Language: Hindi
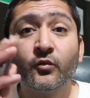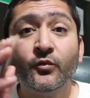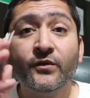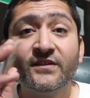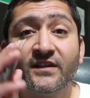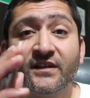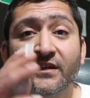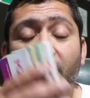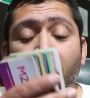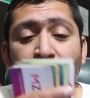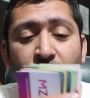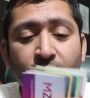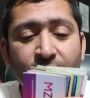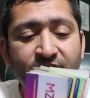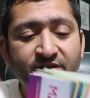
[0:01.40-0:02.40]
वीज़े ले लो
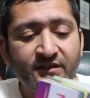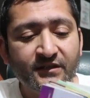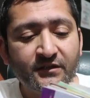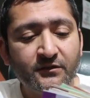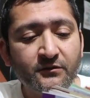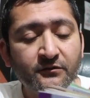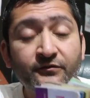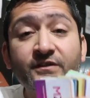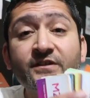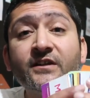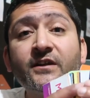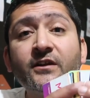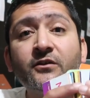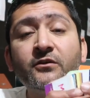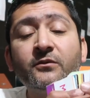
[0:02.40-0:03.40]
वीज़े ले लो वीज़े
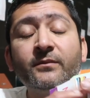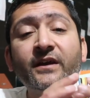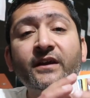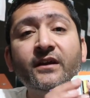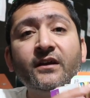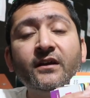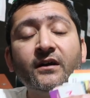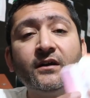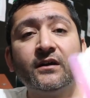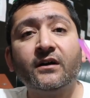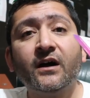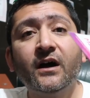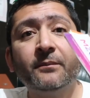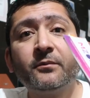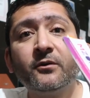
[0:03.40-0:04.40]
ले लो भाई
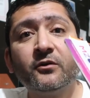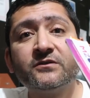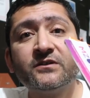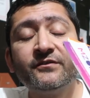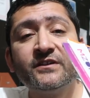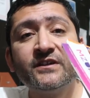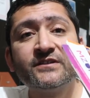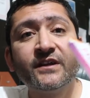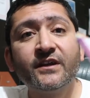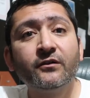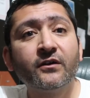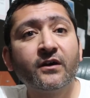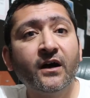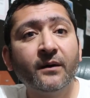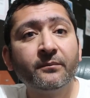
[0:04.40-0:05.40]
आपको कौन सा वीज़ा चाहिए
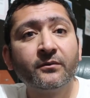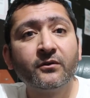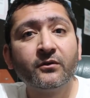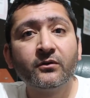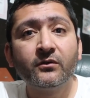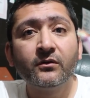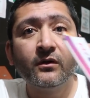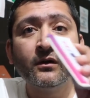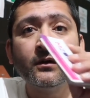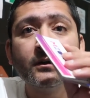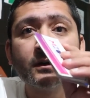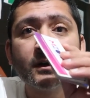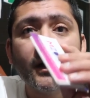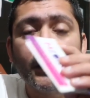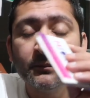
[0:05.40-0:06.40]
और आपको
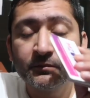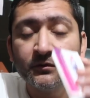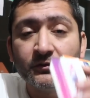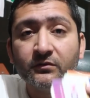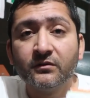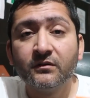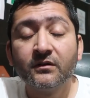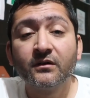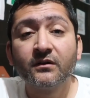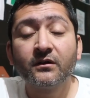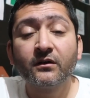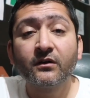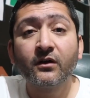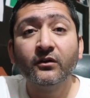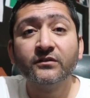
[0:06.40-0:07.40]
और आपको
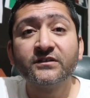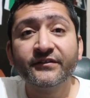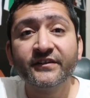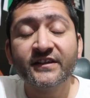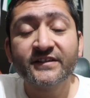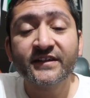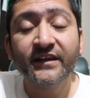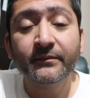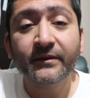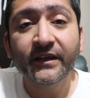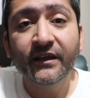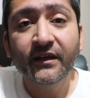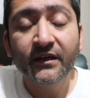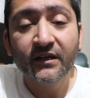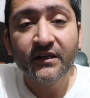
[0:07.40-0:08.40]
कौन सा वीज़ा चाहिए
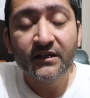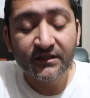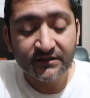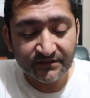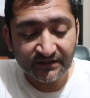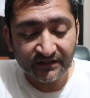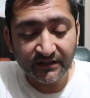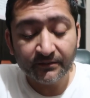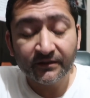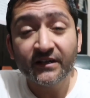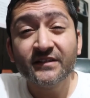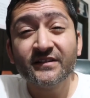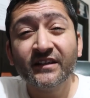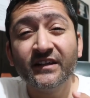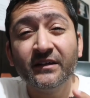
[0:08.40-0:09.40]
भाई जल्दी
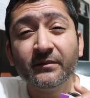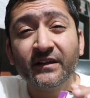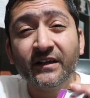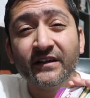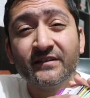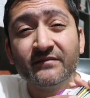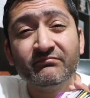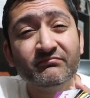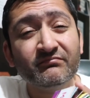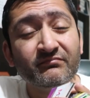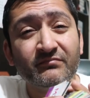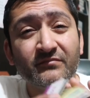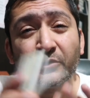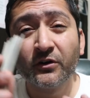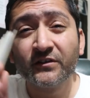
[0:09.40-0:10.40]
बताएं जल्दी बताएं
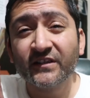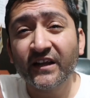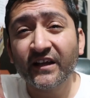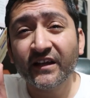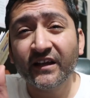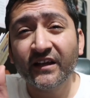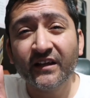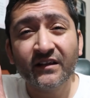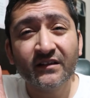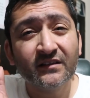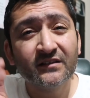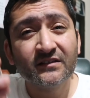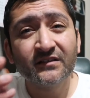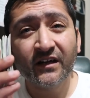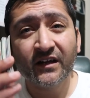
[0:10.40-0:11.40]
थोड़े से रह गए हैं
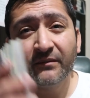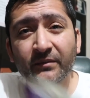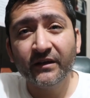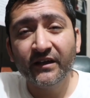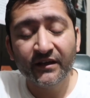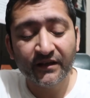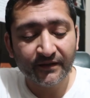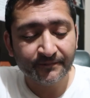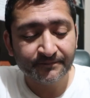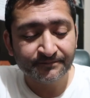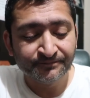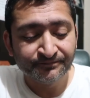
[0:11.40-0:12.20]
सारे बिक गए हैं